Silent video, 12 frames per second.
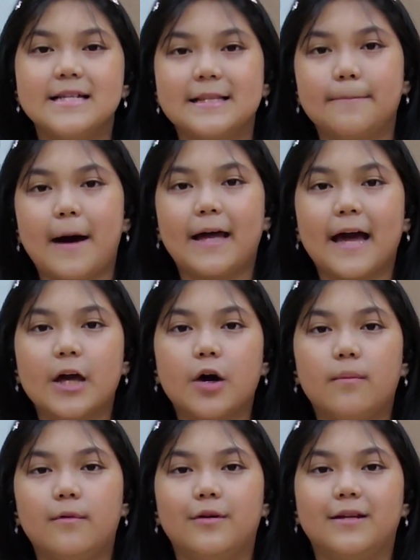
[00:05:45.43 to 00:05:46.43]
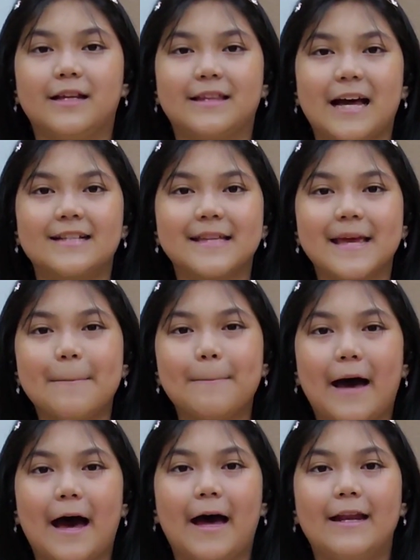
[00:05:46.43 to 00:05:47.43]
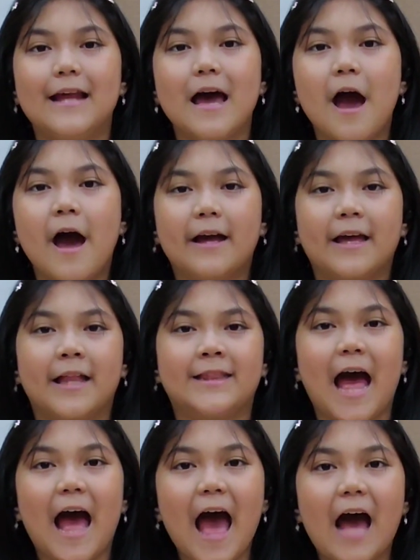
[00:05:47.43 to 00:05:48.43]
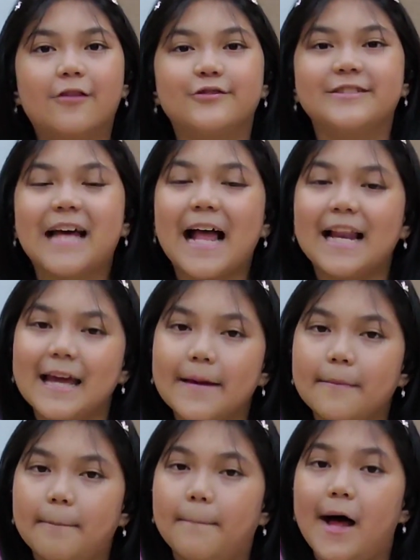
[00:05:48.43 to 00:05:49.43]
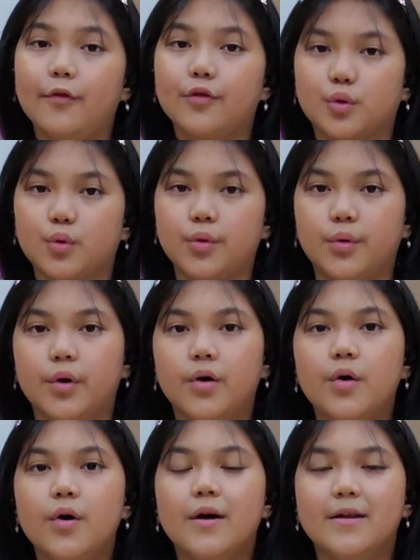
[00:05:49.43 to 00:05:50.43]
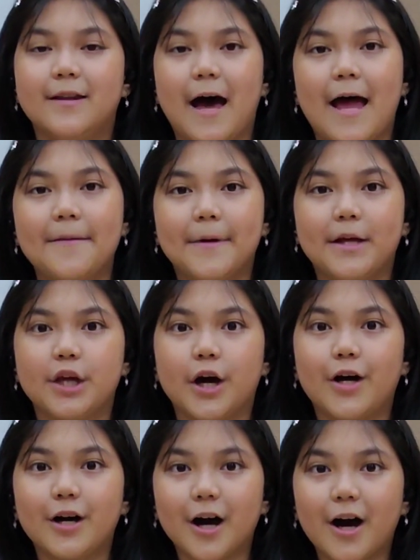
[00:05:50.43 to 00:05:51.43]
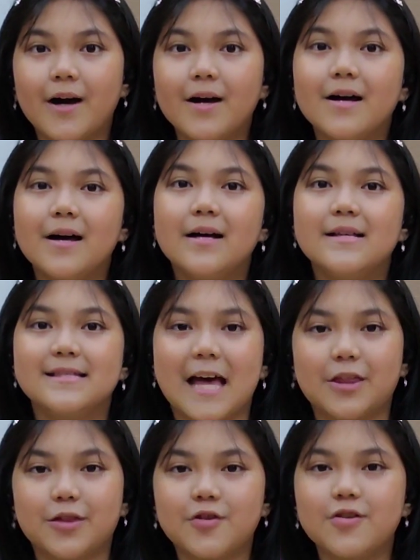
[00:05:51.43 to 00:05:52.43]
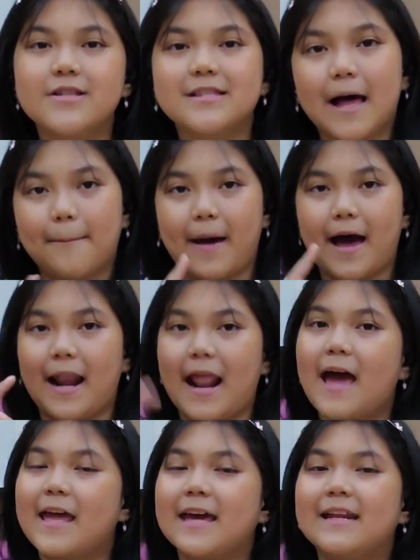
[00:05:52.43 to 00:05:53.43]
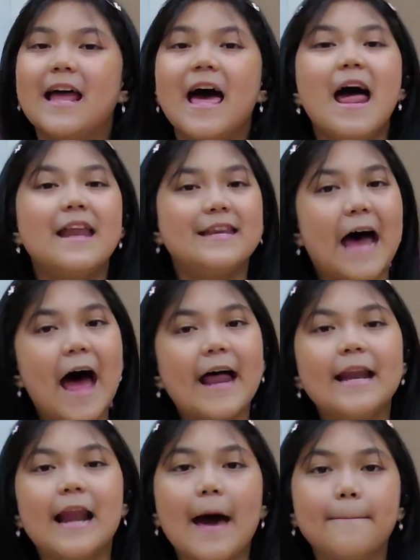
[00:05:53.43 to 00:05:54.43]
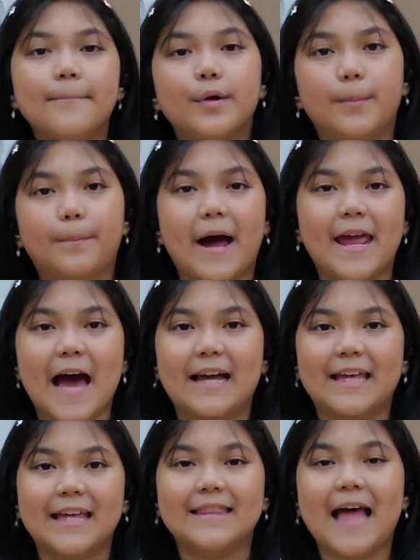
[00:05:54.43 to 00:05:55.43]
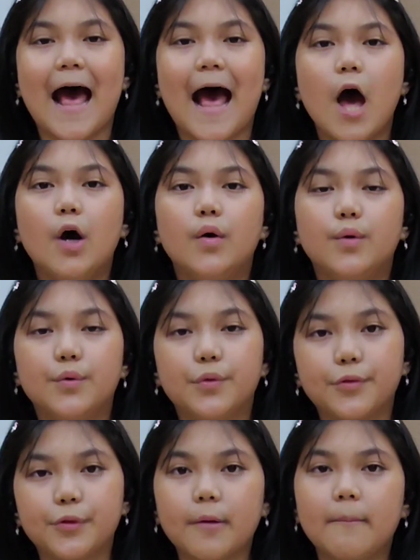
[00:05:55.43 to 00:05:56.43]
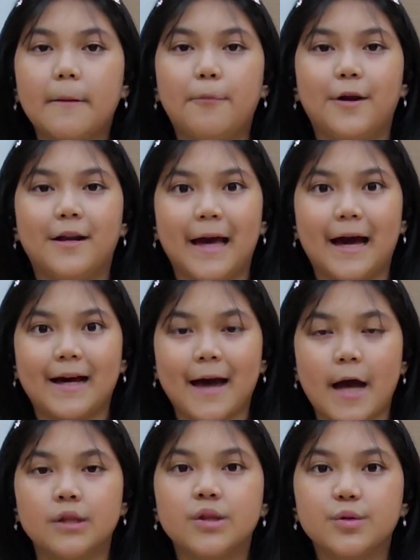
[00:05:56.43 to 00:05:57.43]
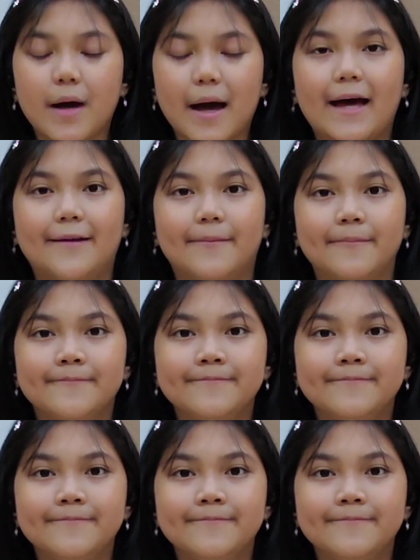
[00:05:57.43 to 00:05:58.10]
Sebagai komunitas iman, kita harus saling membantu dan menyongkok satu sama lain dalam upaya kita untuk memuliakan Tuhan.